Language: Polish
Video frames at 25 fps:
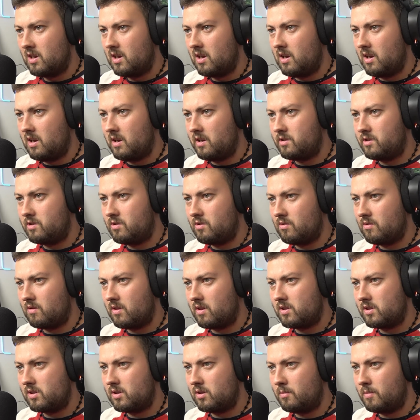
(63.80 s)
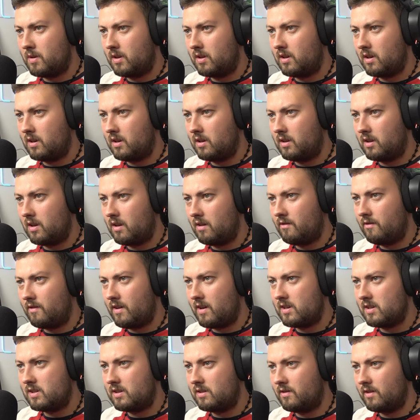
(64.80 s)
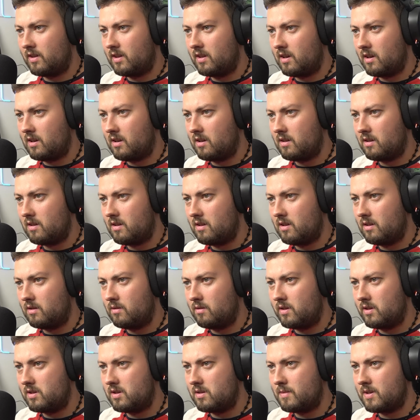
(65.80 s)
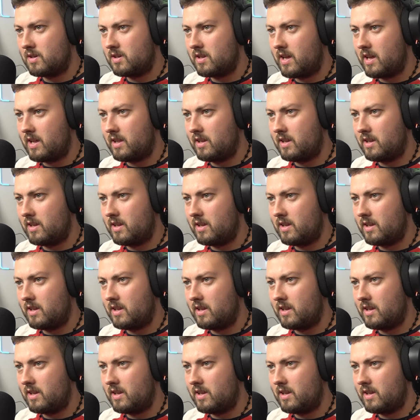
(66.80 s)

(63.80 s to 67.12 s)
A, ściągasz sobie te, te warstwy, tak? A, tu jeszcze masz na